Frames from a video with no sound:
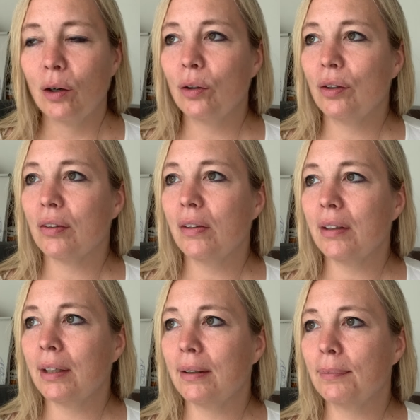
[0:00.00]
Und
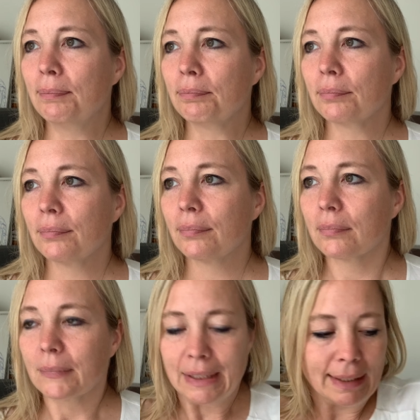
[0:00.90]
ähm,
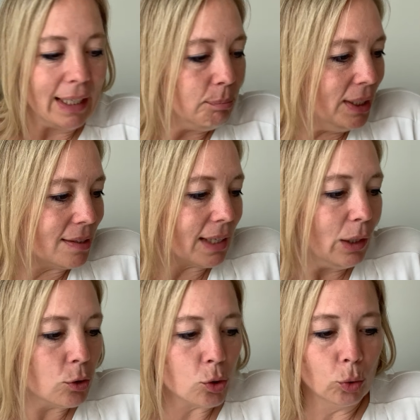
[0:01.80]
ich kann mir jetzt
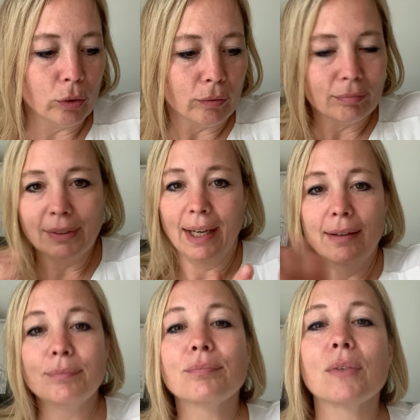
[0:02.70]
raussuchen,
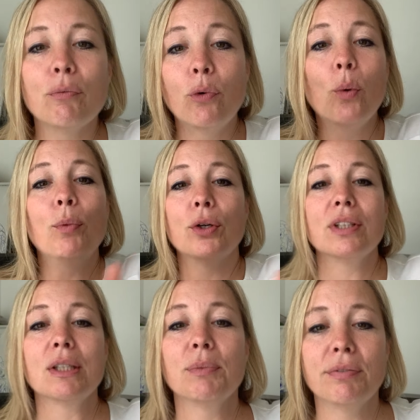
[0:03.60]
ja, wo
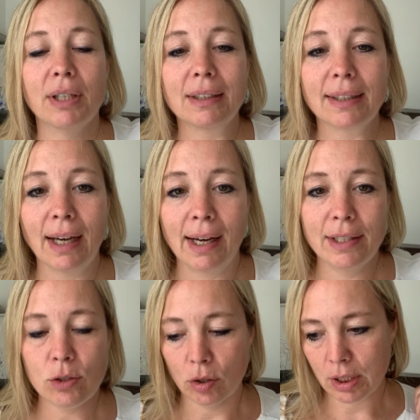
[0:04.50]
möchte ich mich wirklich
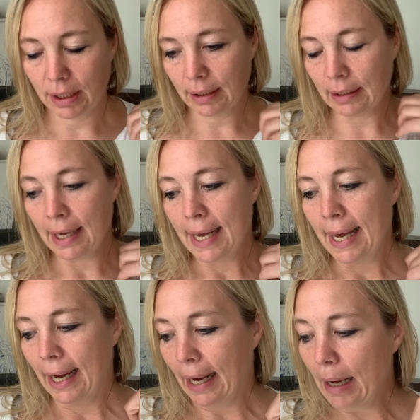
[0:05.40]
einsortieren.
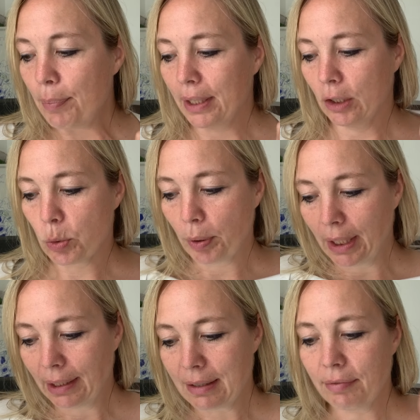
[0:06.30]
Aber ich
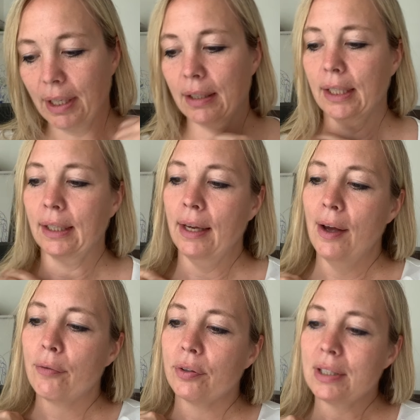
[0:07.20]
spreche jetzt wirklich
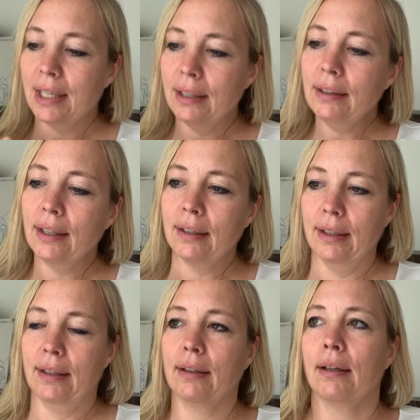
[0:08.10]
von
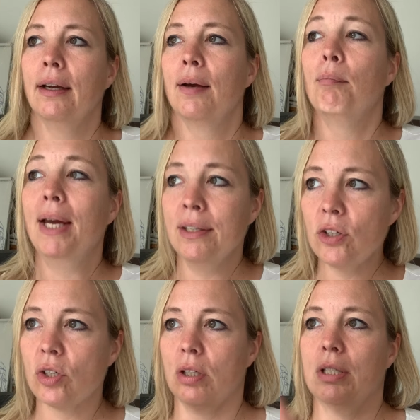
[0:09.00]
denjenigen
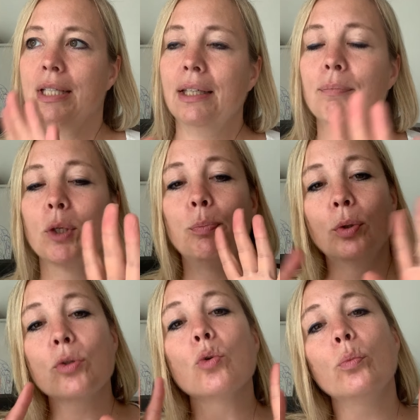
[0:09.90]
Menschen, die im
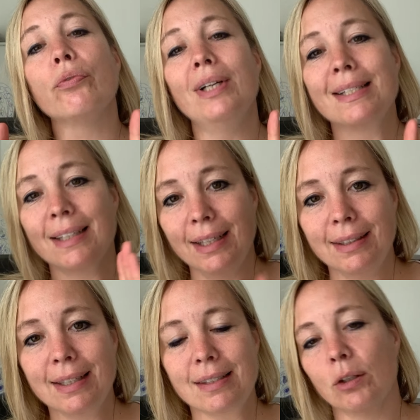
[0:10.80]
Geburtsumfeld
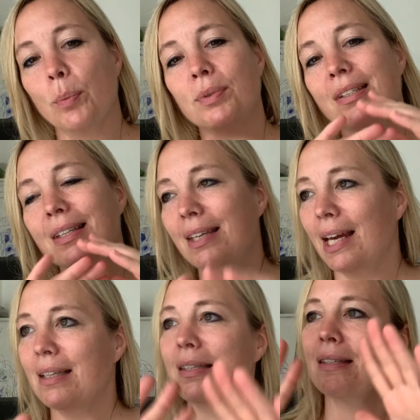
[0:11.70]
tätig sind, ob das jetzt
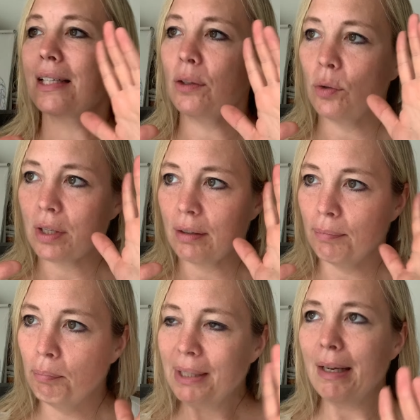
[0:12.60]
Ärzte sind oder
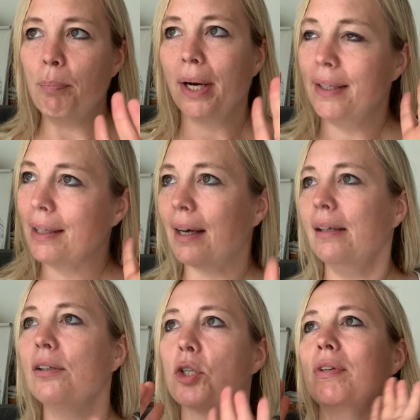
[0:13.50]
Mitarbeiter,
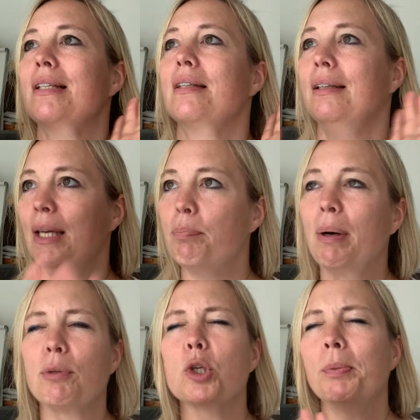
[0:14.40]
Krankenschwestern,
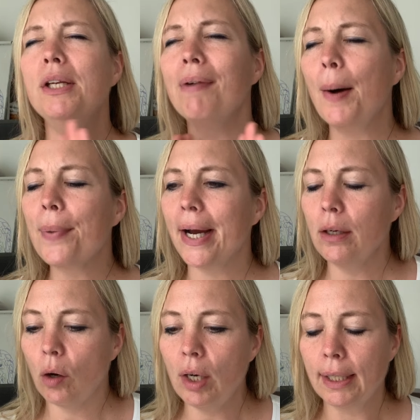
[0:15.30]
Hebammen, spielt überhaupt
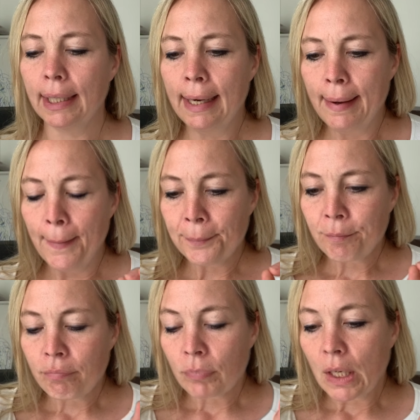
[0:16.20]
keine Rolle
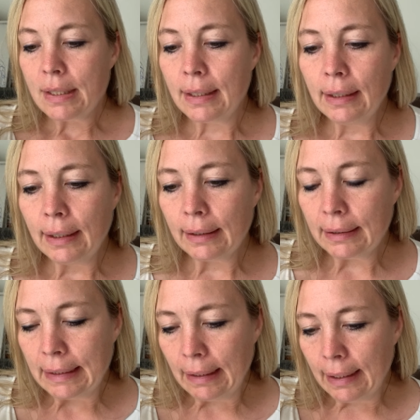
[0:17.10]
die
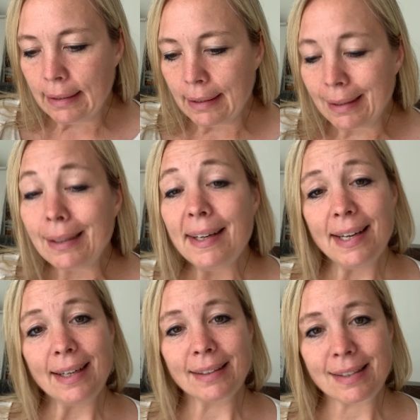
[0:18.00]
in, in den
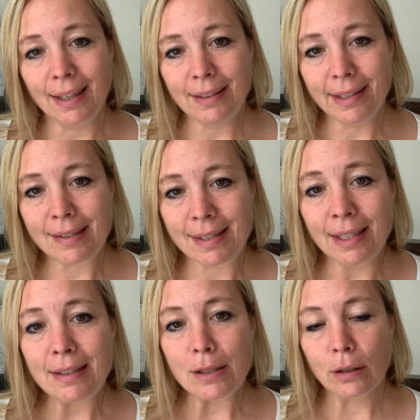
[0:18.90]
Kliniken tätig
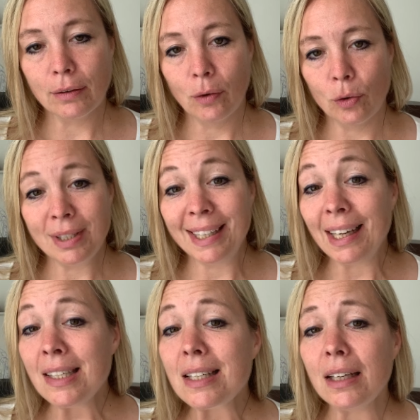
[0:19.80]
sind und die
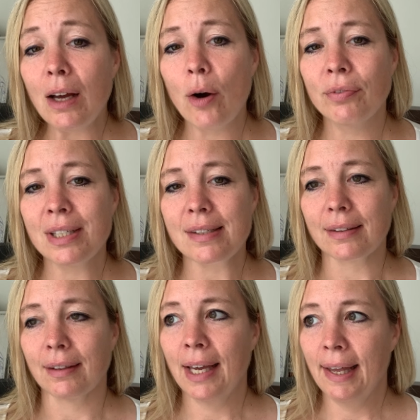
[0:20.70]
ganz genau
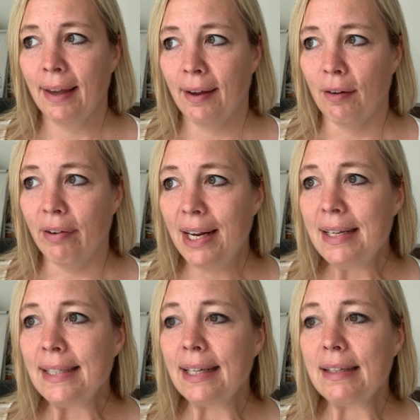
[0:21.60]
wissen,
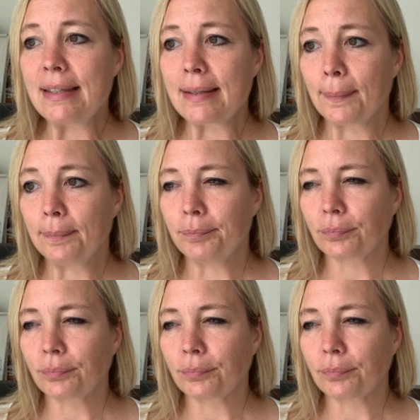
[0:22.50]
welches